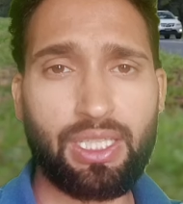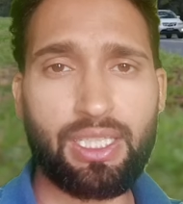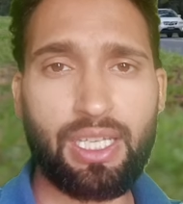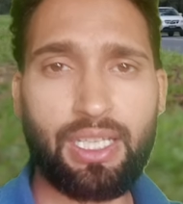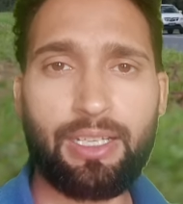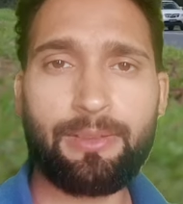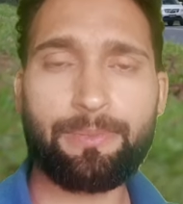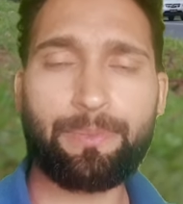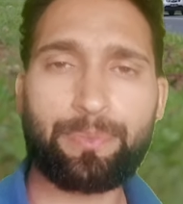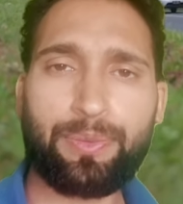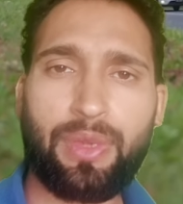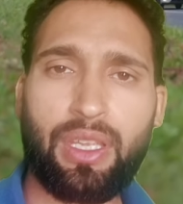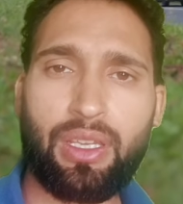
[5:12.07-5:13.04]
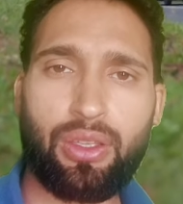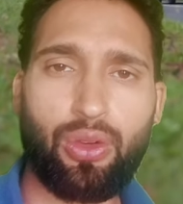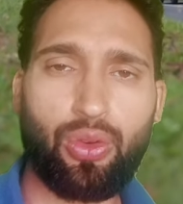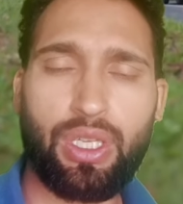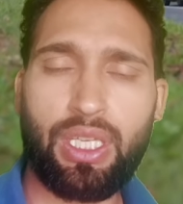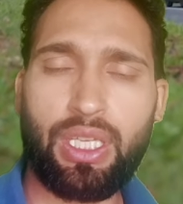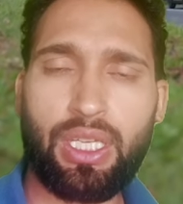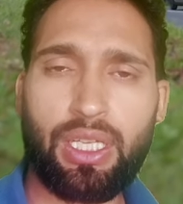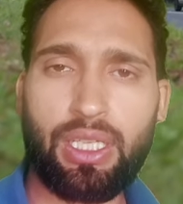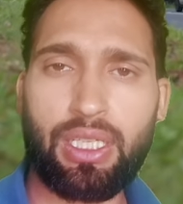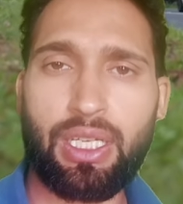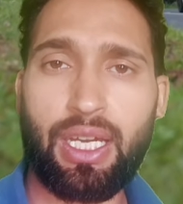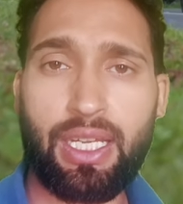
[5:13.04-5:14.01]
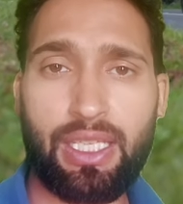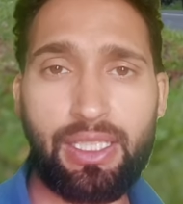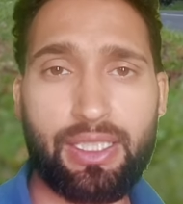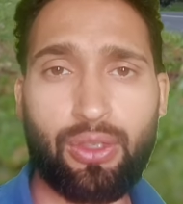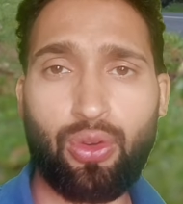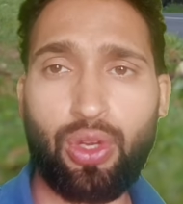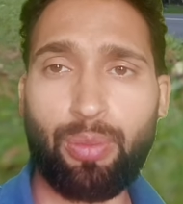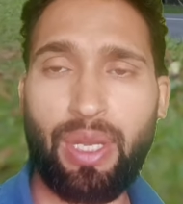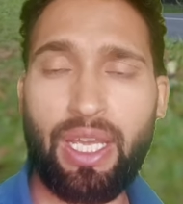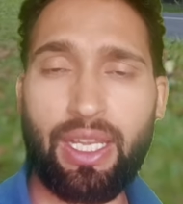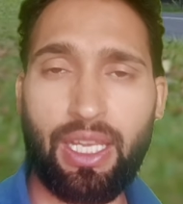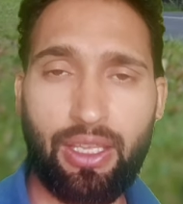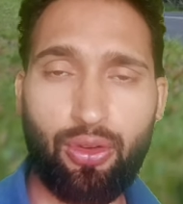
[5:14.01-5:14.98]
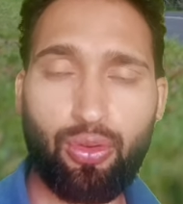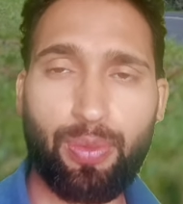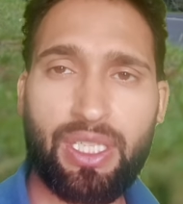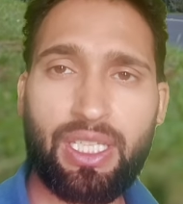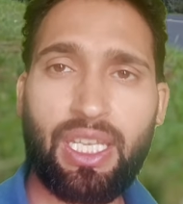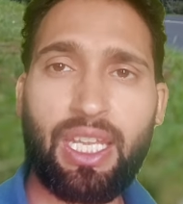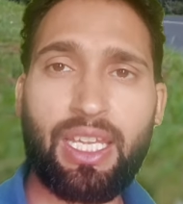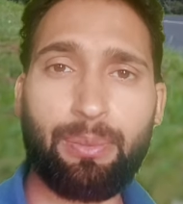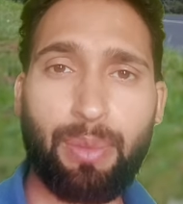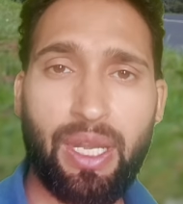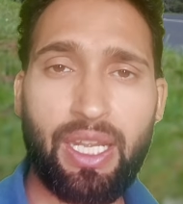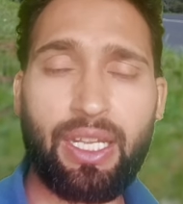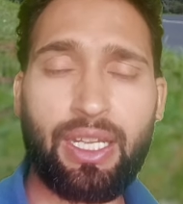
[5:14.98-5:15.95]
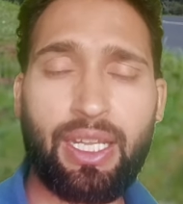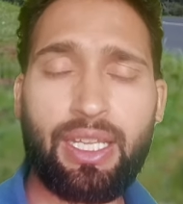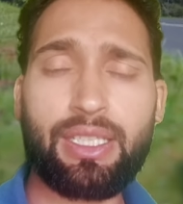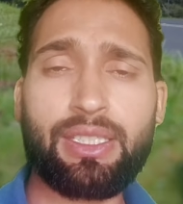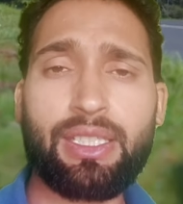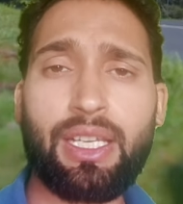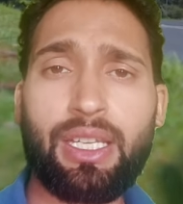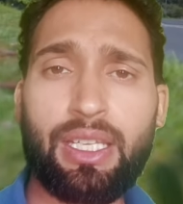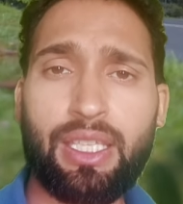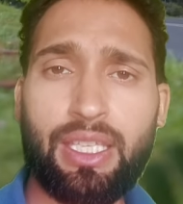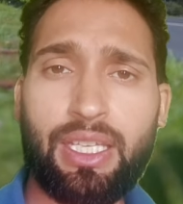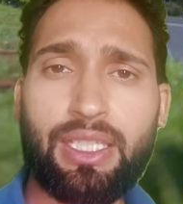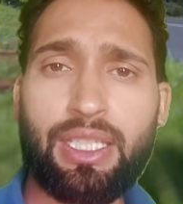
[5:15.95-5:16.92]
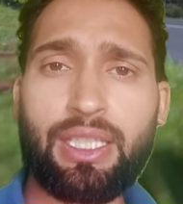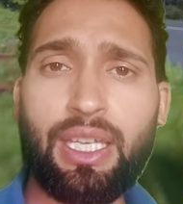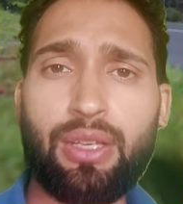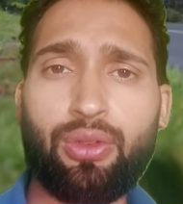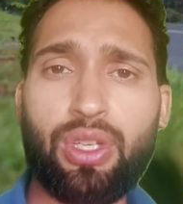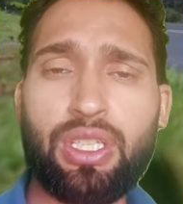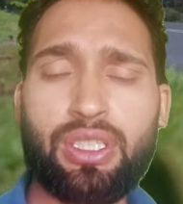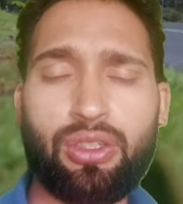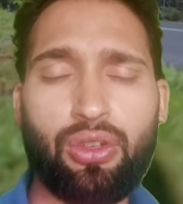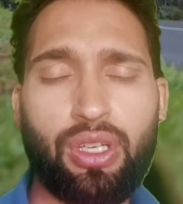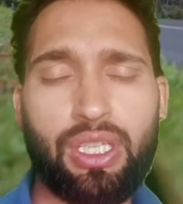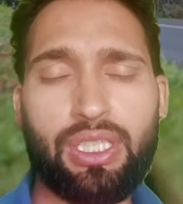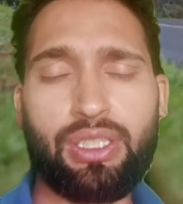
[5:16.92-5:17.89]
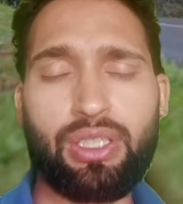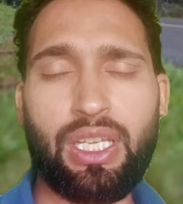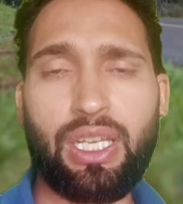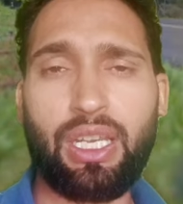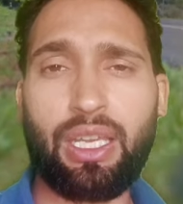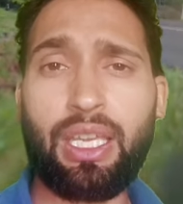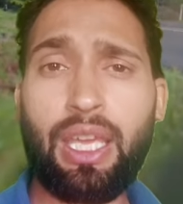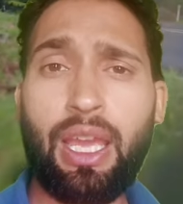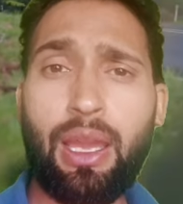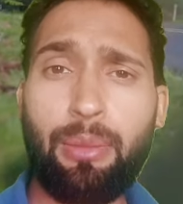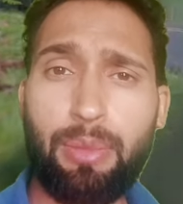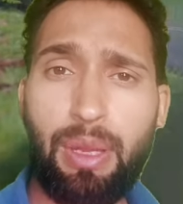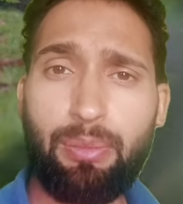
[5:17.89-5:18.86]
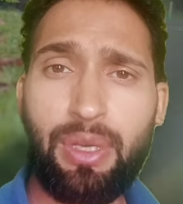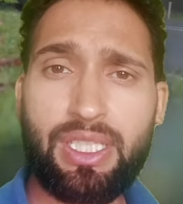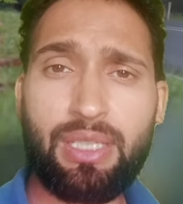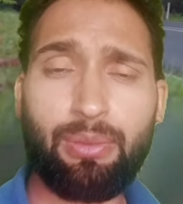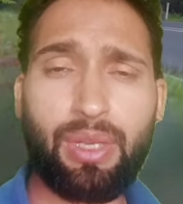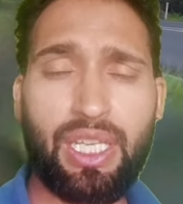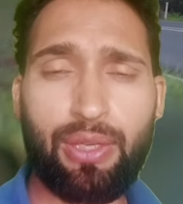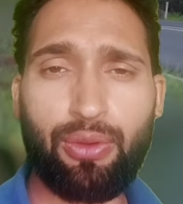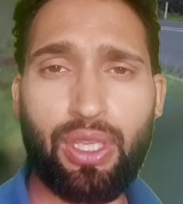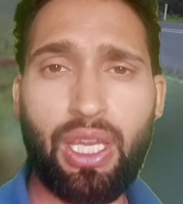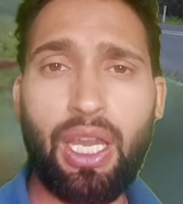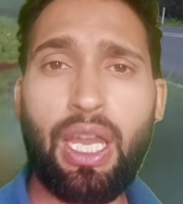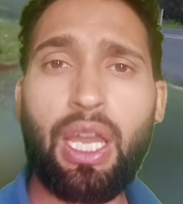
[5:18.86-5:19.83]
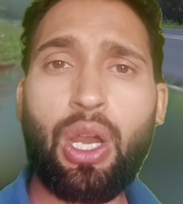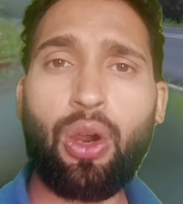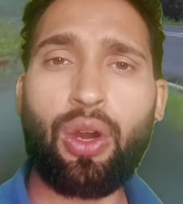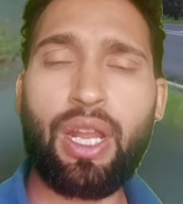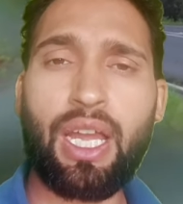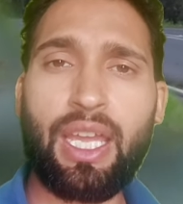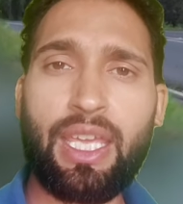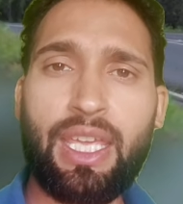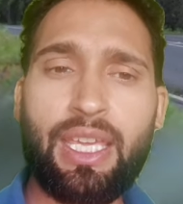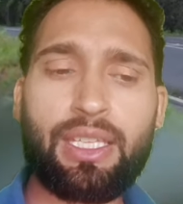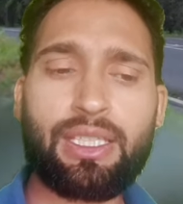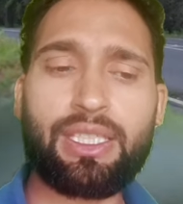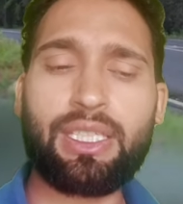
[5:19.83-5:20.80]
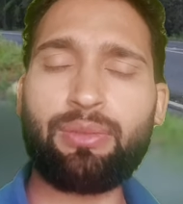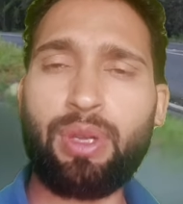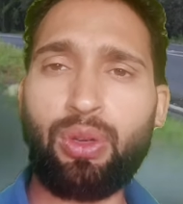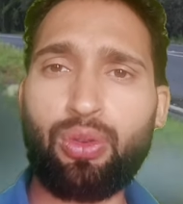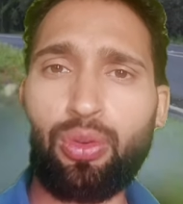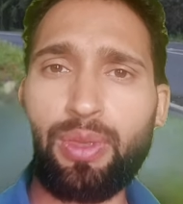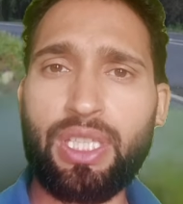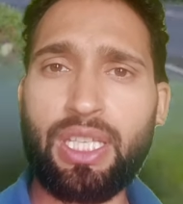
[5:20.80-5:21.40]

किया जाएगा क्योंकि हर किसी को रिप्लाई नहीं हो पाता है लेकिन प्रायोरिटाइज किया जाता है उन्हें जिन्होंने चैनल की मेम्बरशिप ली हुई है और हाँ एक चीज मैं उनको